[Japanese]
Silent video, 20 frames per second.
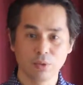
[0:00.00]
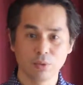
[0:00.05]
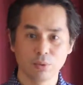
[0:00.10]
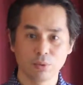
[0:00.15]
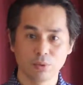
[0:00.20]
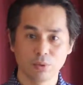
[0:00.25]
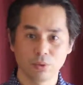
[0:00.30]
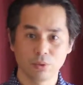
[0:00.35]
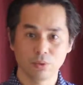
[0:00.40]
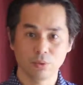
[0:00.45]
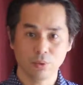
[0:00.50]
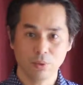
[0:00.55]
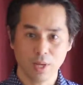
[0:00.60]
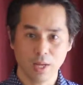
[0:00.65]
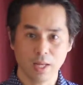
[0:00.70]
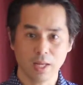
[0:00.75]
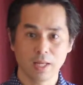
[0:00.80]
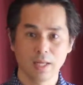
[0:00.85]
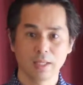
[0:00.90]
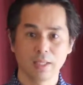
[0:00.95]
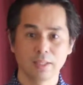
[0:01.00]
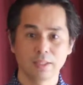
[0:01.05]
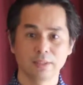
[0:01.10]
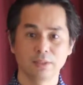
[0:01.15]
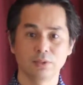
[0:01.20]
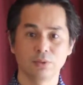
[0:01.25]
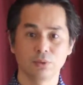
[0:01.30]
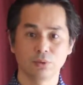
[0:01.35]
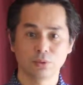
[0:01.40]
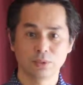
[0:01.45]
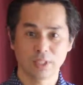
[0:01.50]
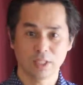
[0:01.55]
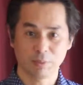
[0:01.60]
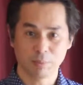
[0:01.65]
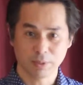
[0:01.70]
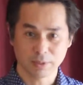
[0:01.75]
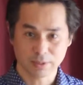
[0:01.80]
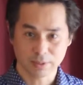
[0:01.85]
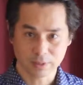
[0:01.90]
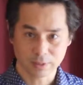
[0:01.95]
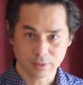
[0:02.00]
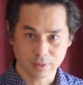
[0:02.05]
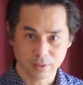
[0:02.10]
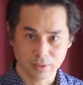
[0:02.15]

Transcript: 応というのが必要とされます